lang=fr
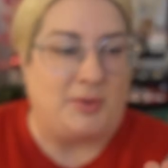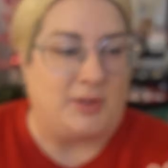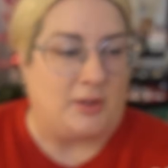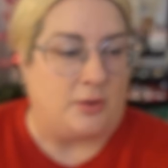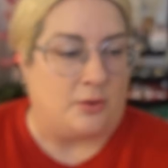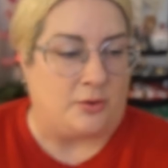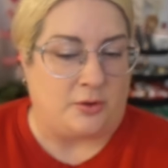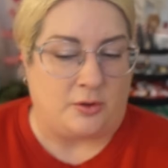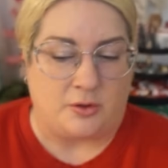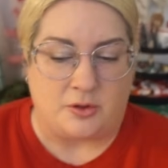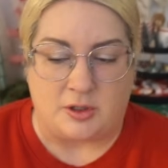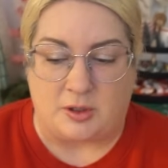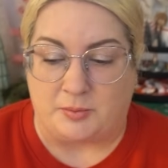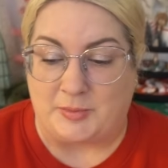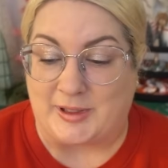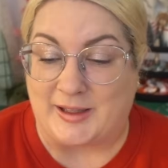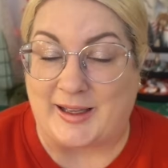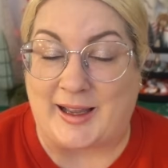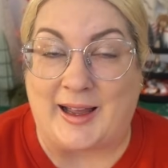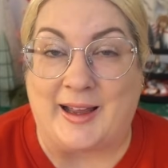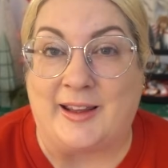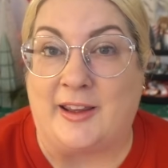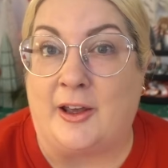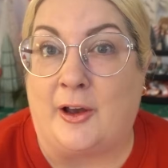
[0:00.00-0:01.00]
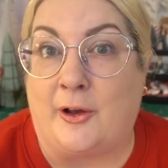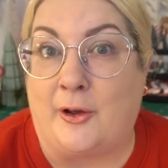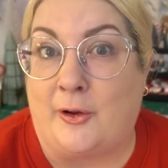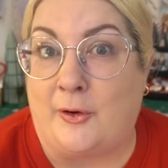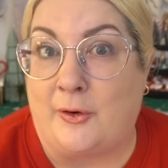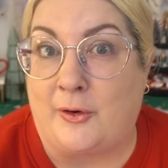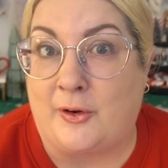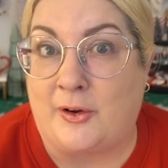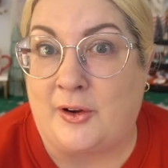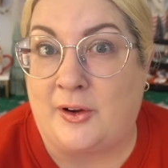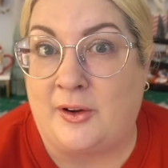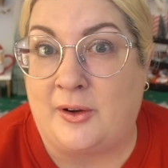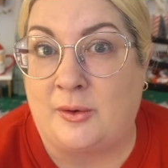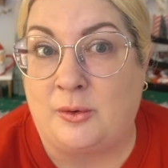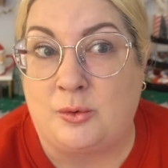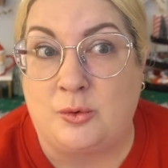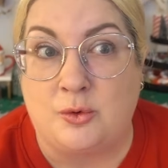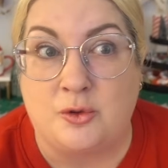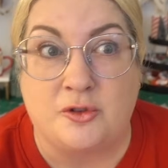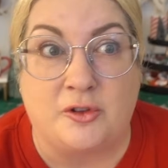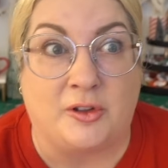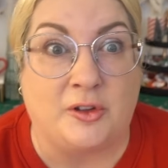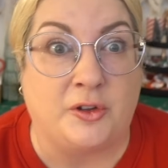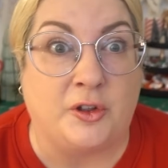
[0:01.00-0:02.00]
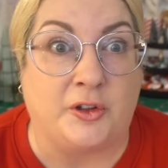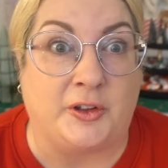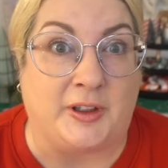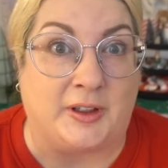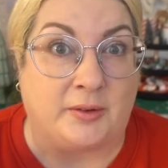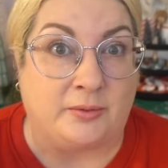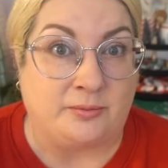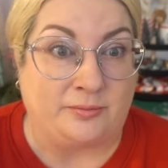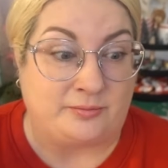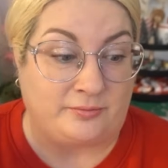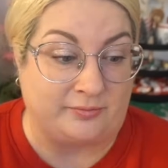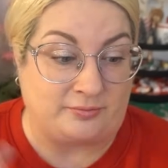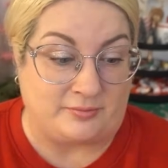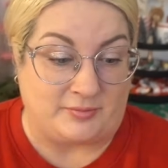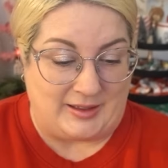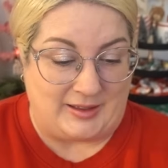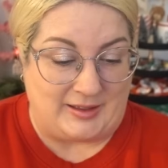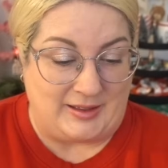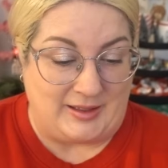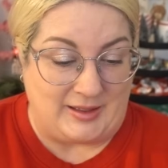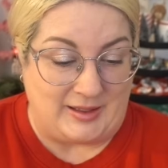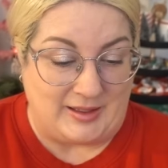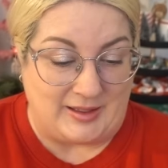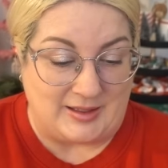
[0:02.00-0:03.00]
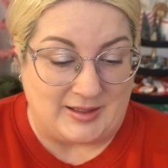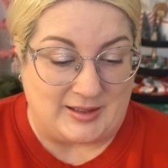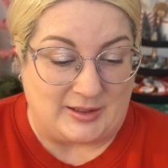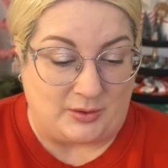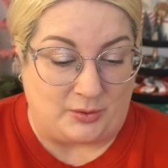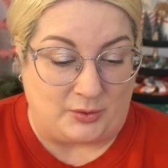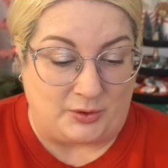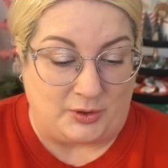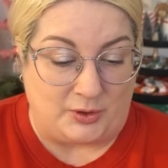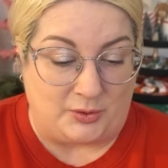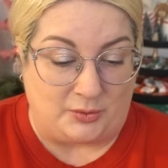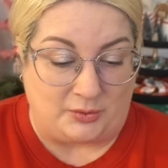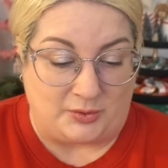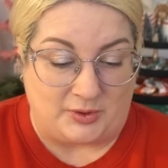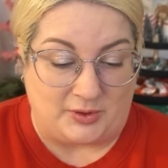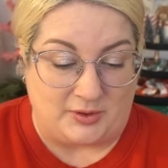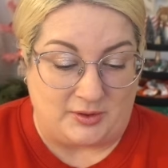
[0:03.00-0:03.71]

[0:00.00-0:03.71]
Puis l'autre, je vais le mettre ailleurs. je vais le donner c'est trop cute.